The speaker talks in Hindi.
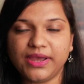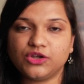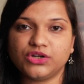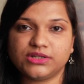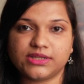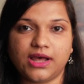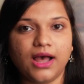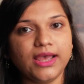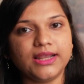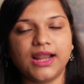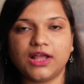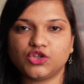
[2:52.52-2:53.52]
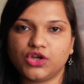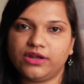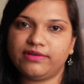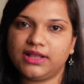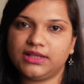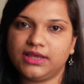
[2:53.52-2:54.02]
पेशेंट्स का इलाज
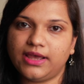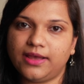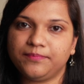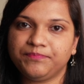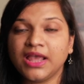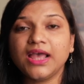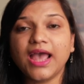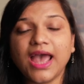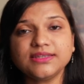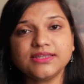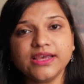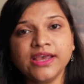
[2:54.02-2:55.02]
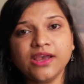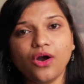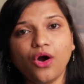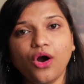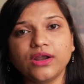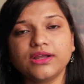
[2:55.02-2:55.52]
करवाती है ऐसे ही
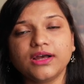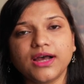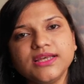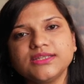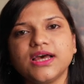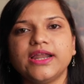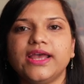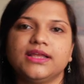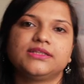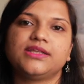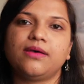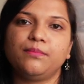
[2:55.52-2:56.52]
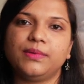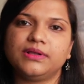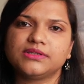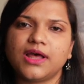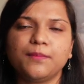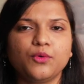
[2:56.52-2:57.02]
और कई सारे
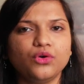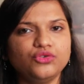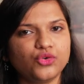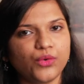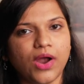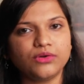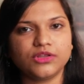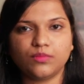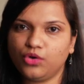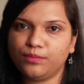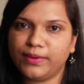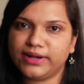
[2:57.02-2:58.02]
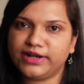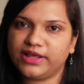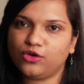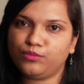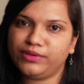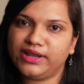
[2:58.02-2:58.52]
एग्जाम्पल्स आपको थ्रू आउट द बुक पढ़ने
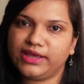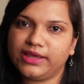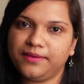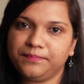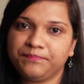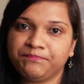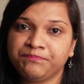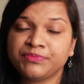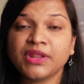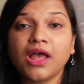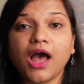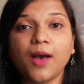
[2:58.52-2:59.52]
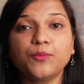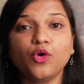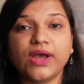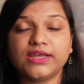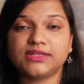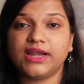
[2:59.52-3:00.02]
को मिलेंगे आपको
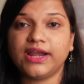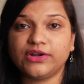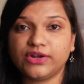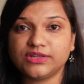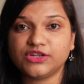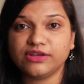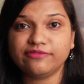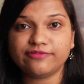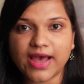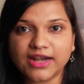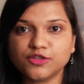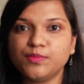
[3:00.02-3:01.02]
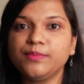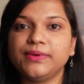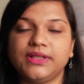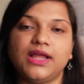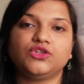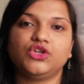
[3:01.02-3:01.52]
कई सारे इंटरेस्टिंग फैक्ट्स भी
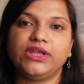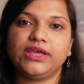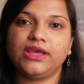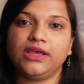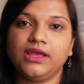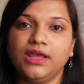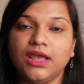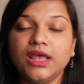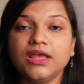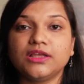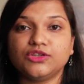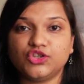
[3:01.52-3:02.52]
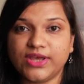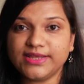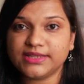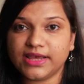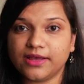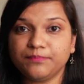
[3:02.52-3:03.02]
पता चलेंगे
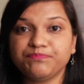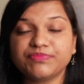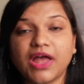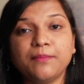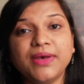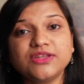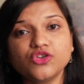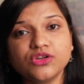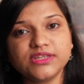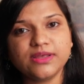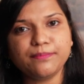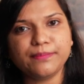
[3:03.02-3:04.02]
जैसे अमेजोन से